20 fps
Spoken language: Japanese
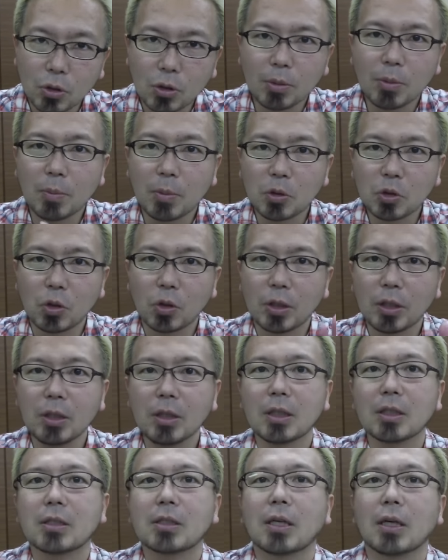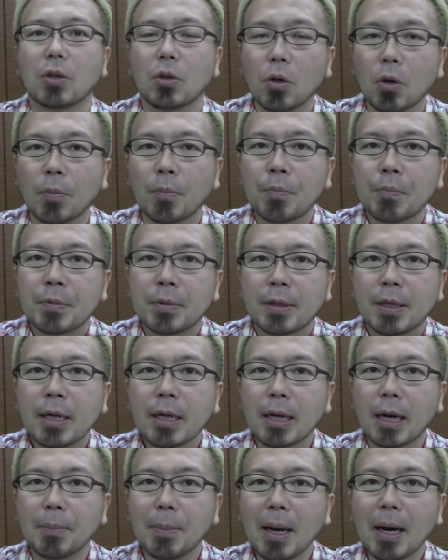それももちろんいいんですけど、
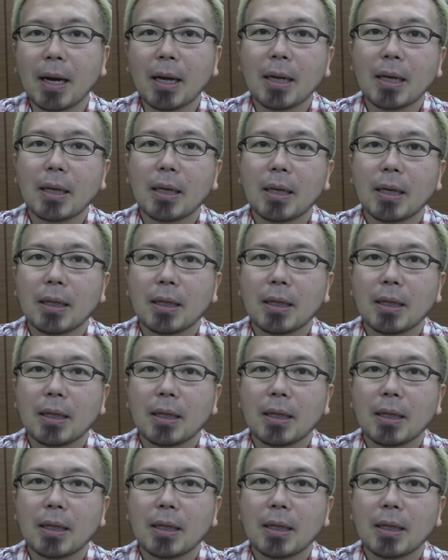なんかまあ、